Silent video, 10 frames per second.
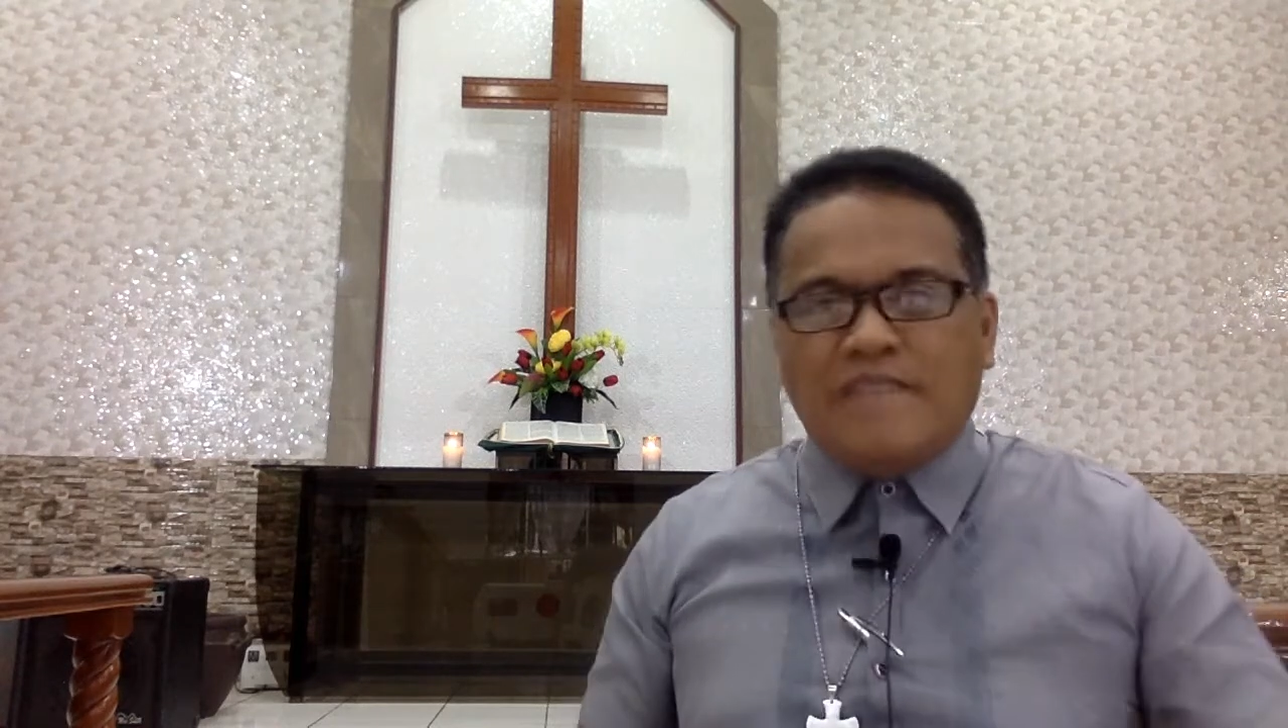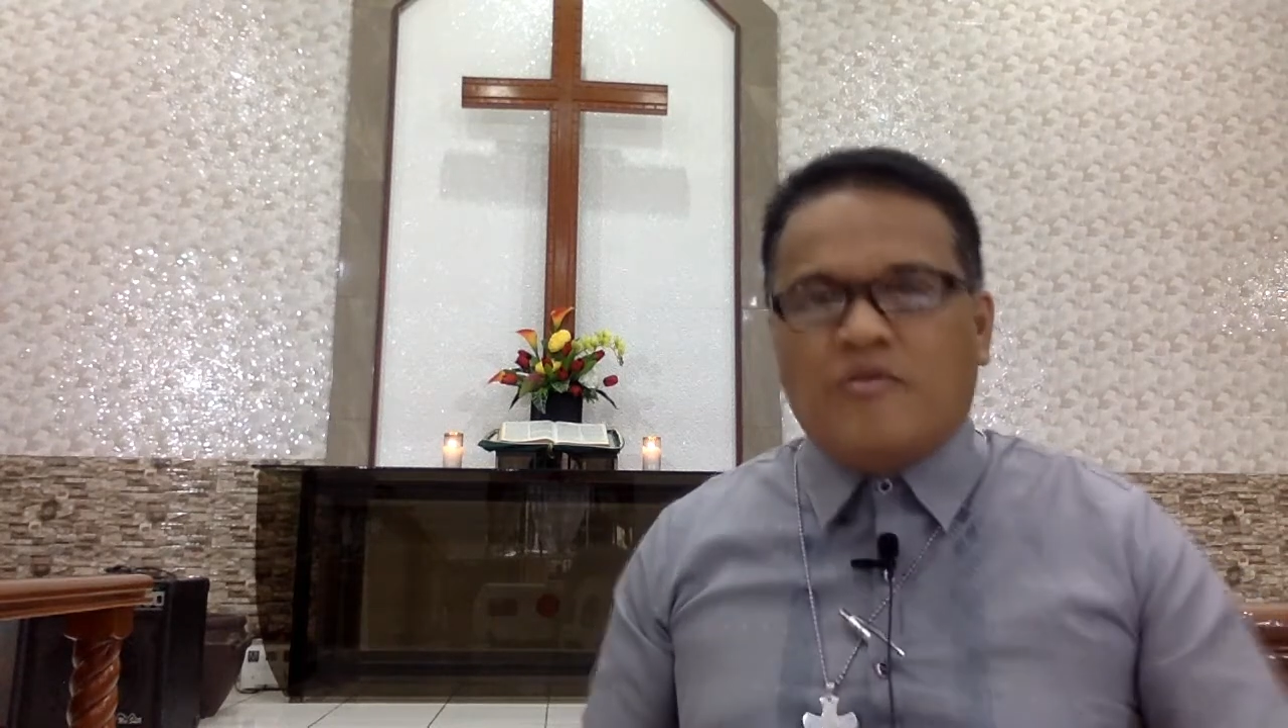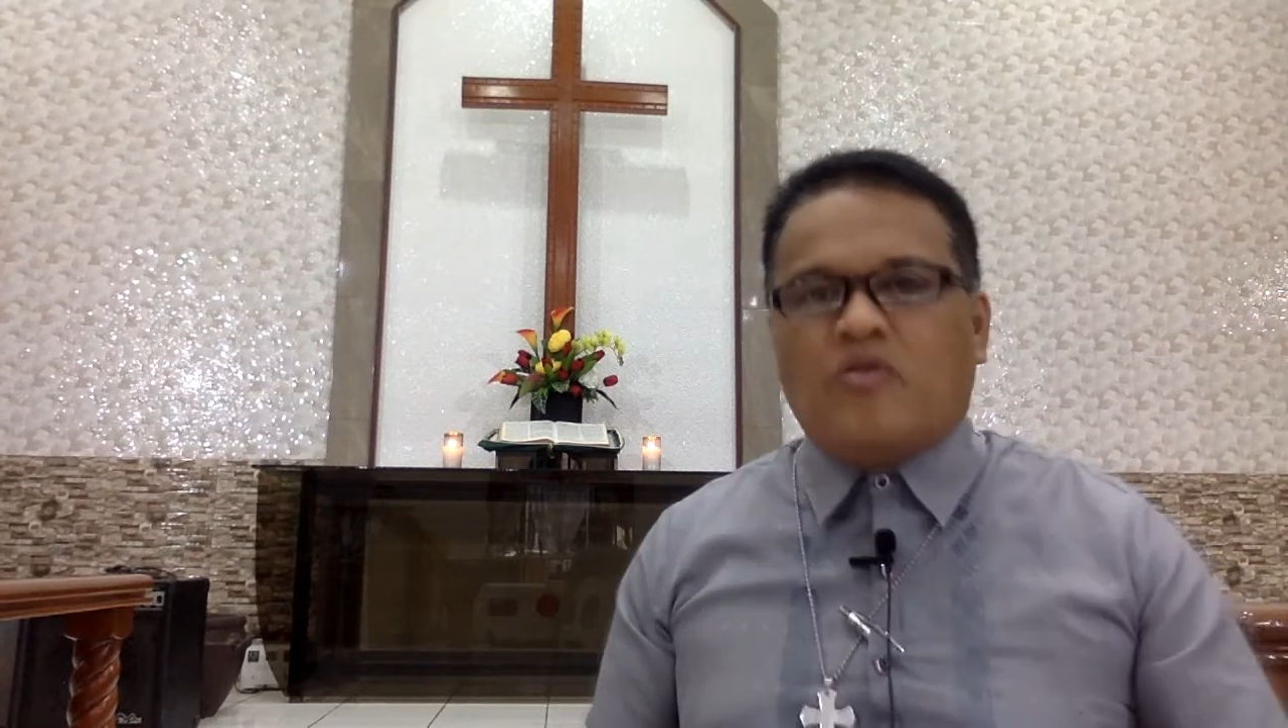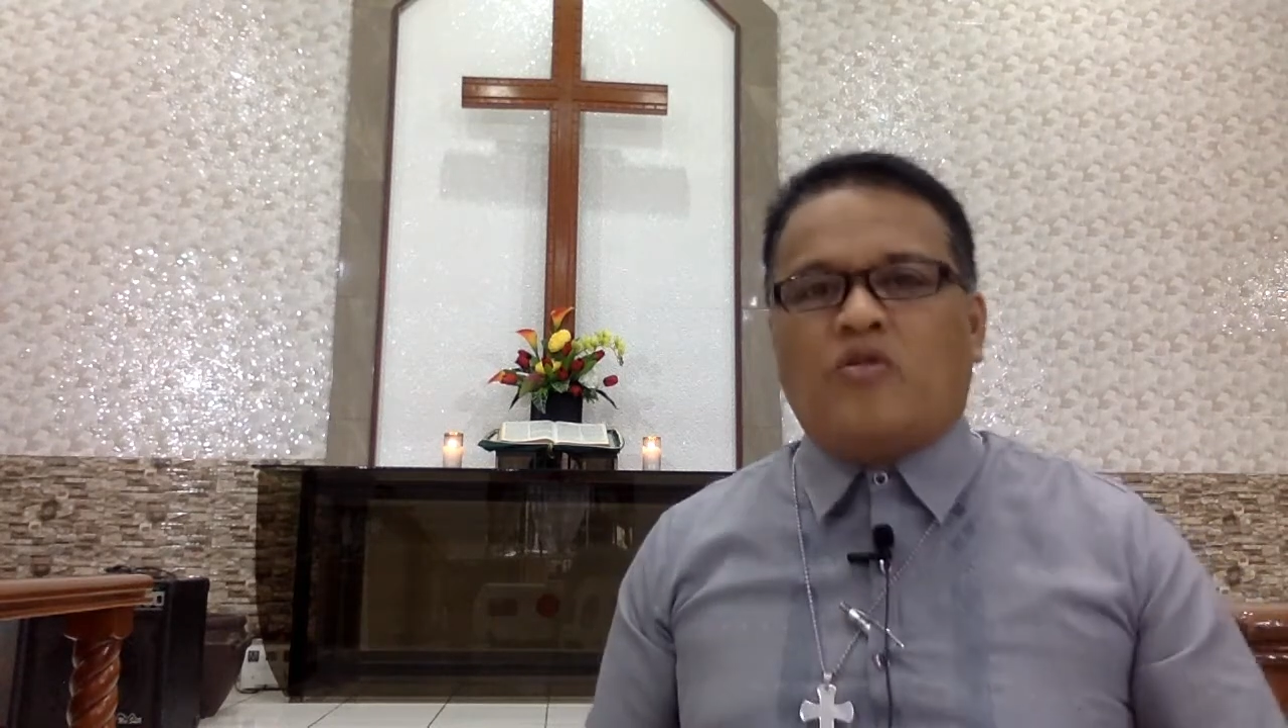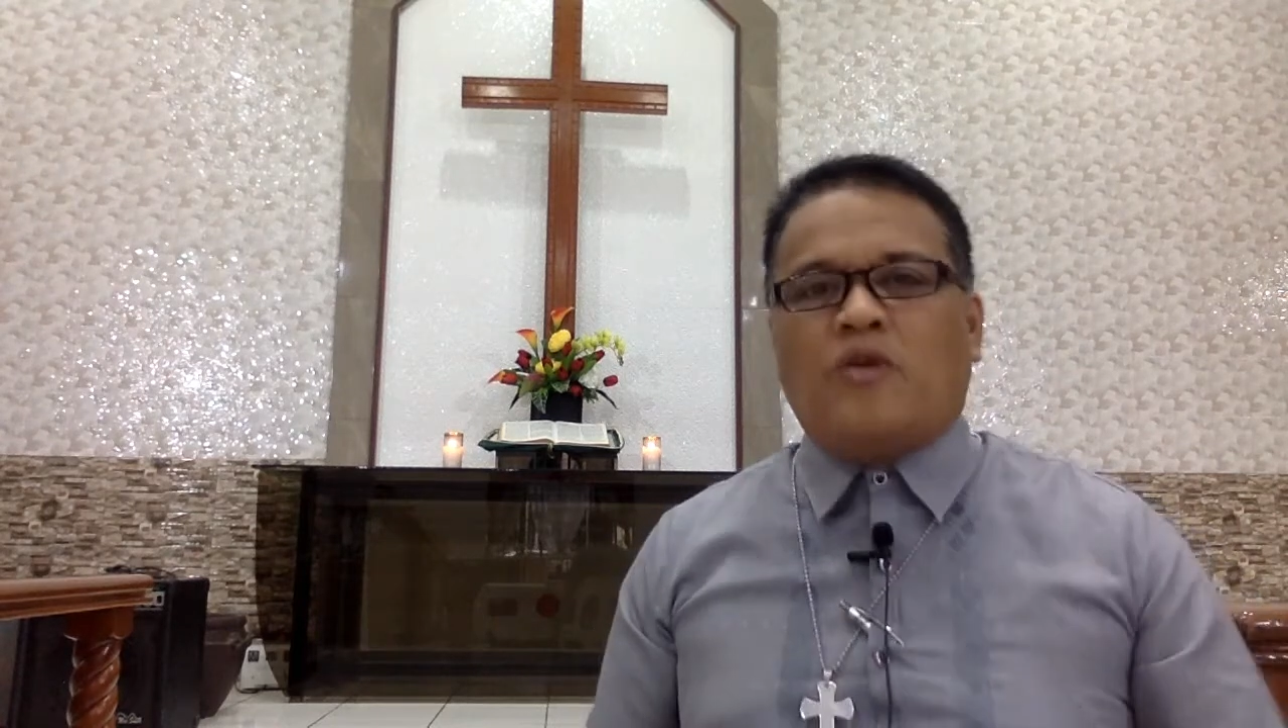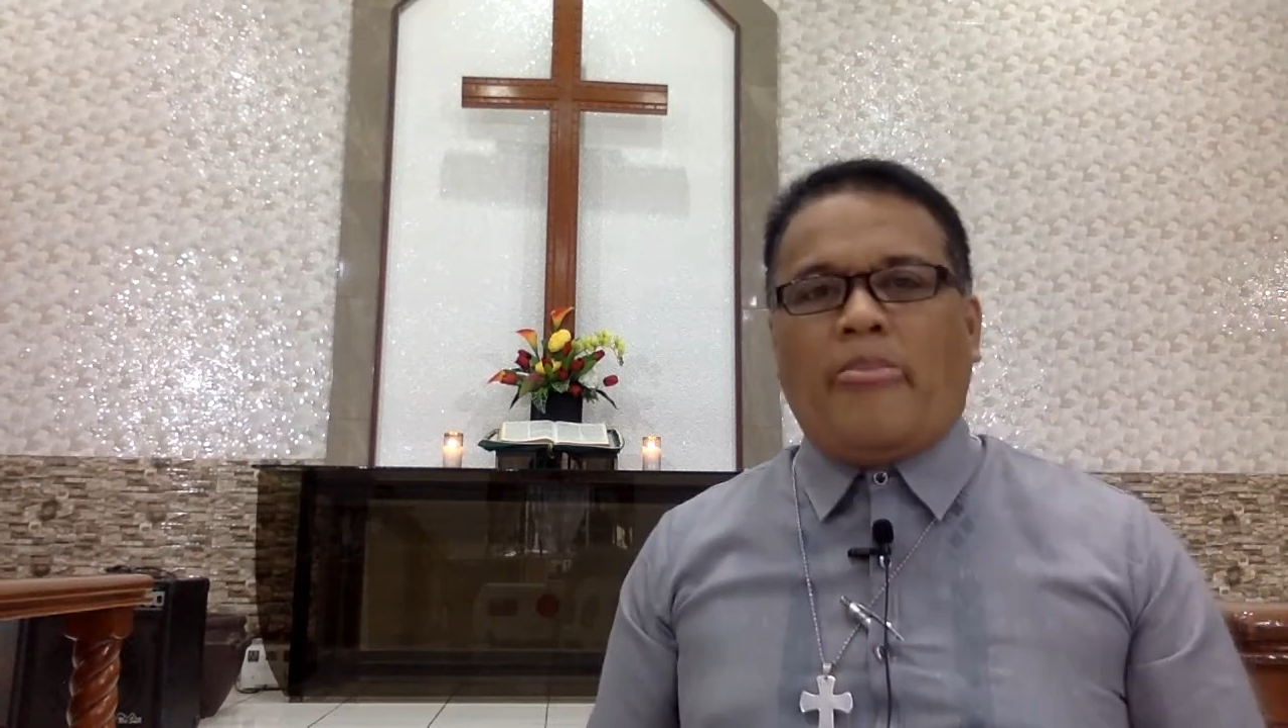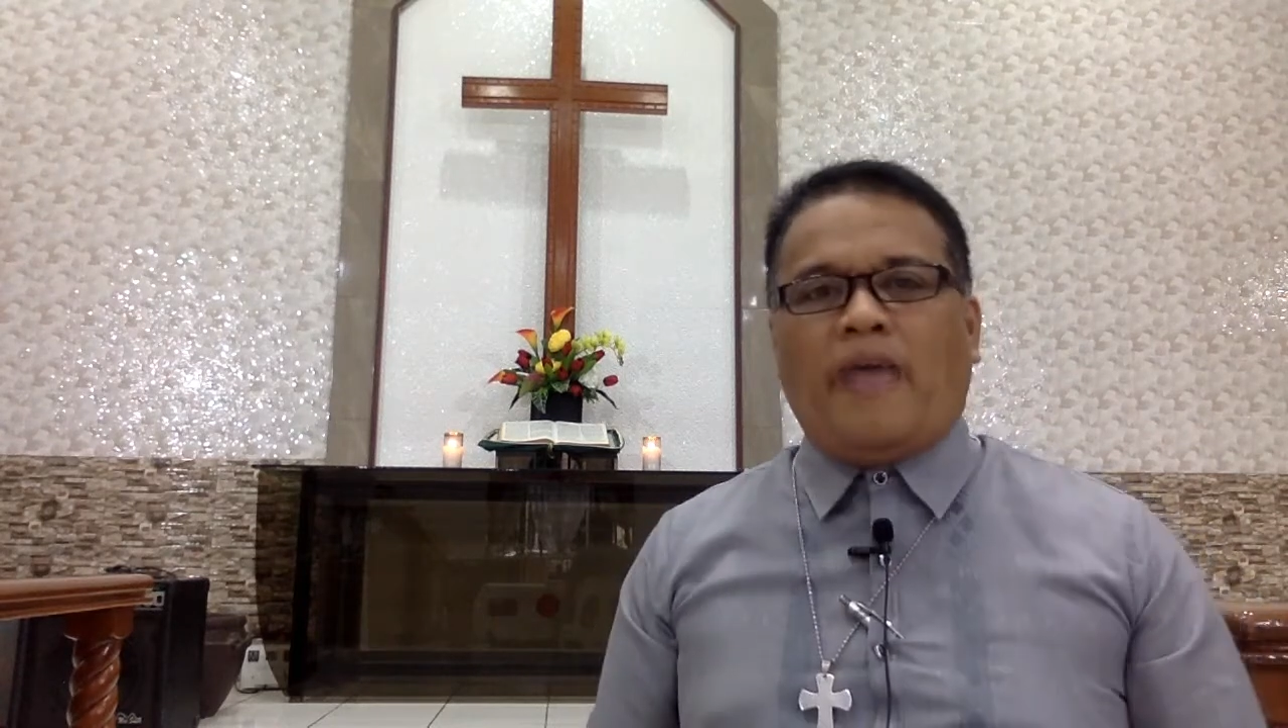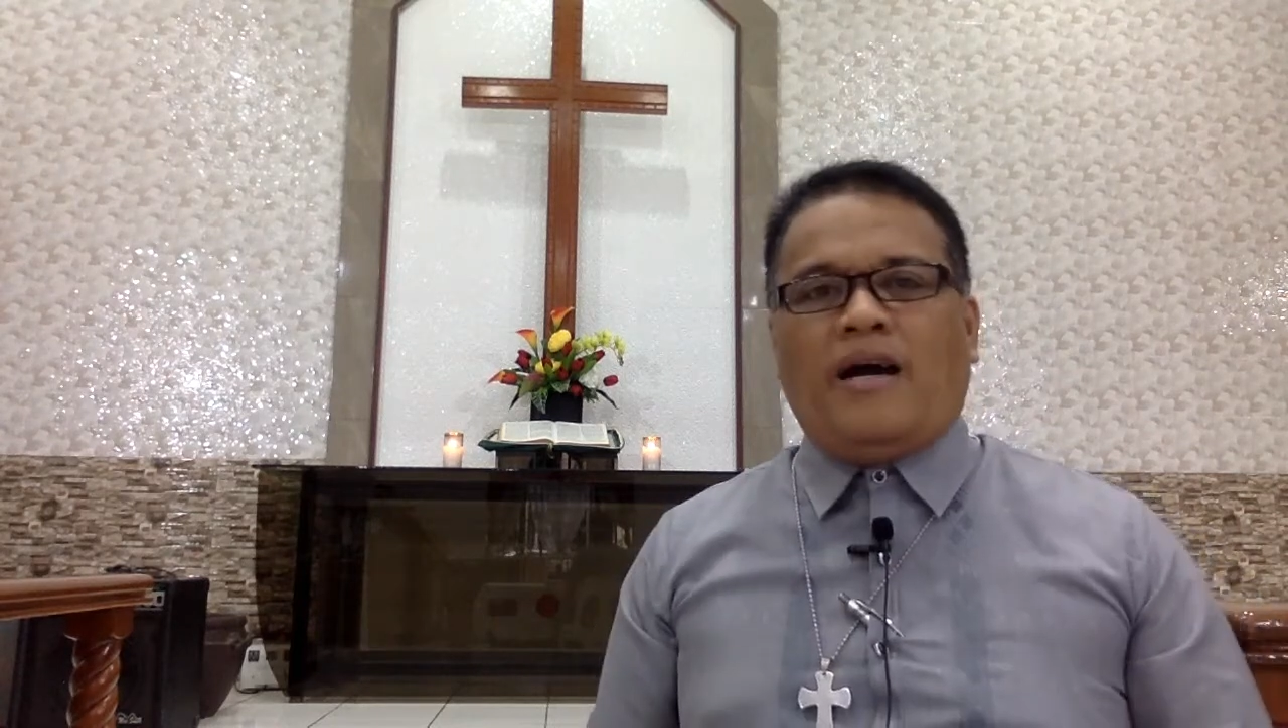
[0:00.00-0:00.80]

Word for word: mo